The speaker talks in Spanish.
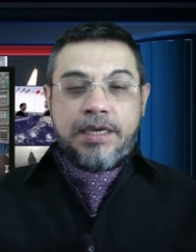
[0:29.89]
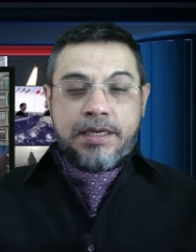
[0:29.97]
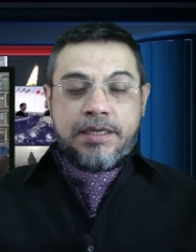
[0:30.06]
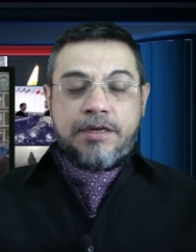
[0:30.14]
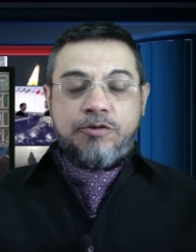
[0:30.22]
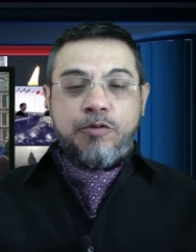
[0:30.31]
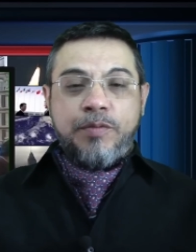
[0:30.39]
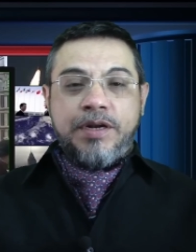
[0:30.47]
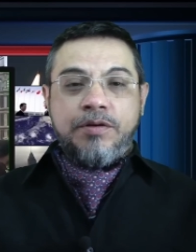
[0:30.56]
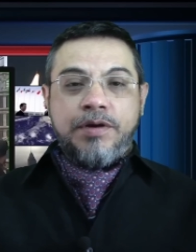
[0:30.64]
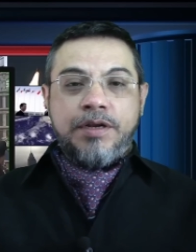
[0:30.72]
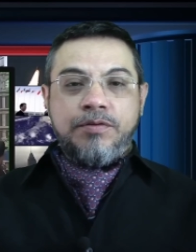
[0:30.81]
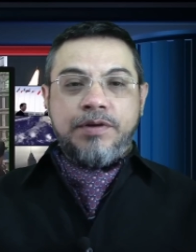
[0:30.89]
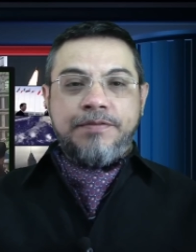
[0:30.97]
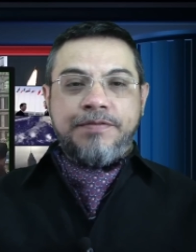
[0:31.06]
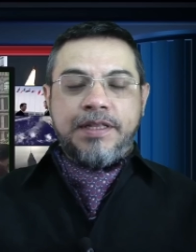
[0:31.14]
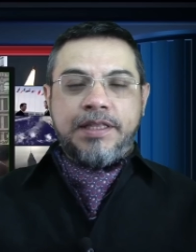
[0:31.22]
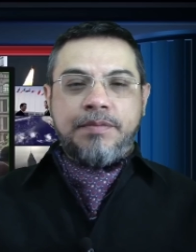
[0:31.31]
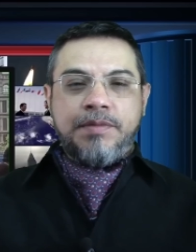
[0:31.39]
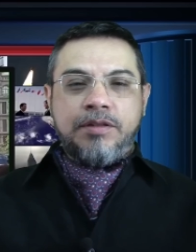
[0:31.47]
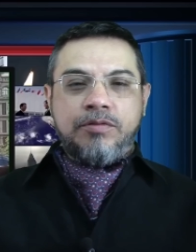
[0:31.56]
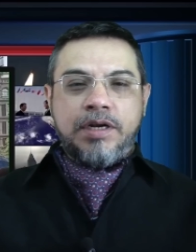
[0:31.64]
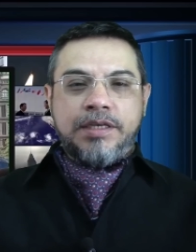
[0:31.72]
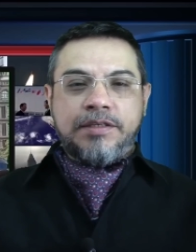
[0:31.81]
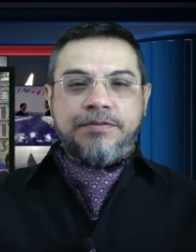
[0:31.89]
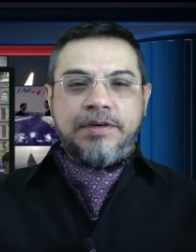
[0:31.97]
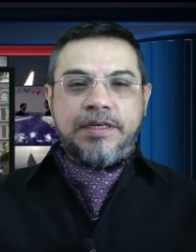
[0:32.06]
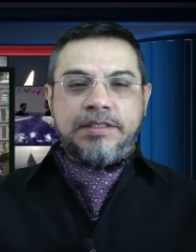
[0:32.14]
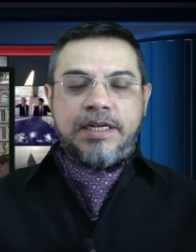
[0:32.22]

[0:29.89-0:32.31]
y que culminó en un enfrentamiento a las afueras